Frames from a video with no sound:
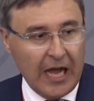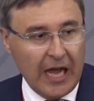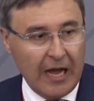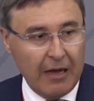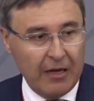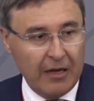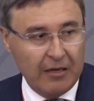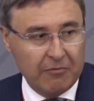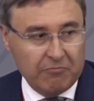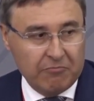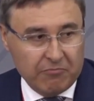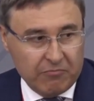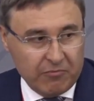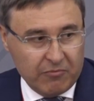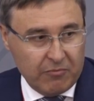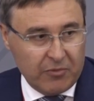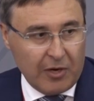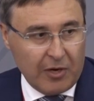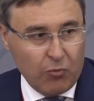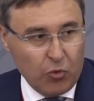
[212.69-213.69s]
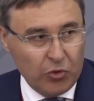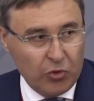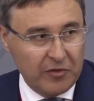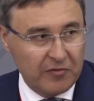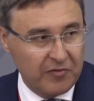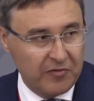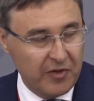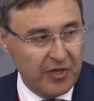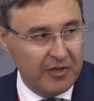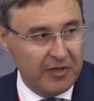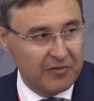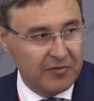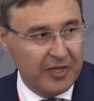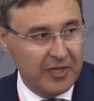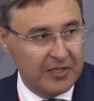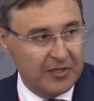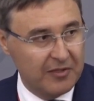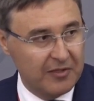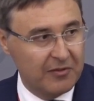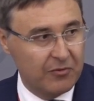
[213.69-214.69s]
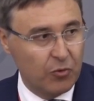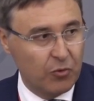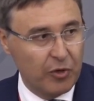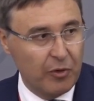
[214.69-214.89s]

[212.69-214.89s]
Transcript: а, работа в сфере, связанной с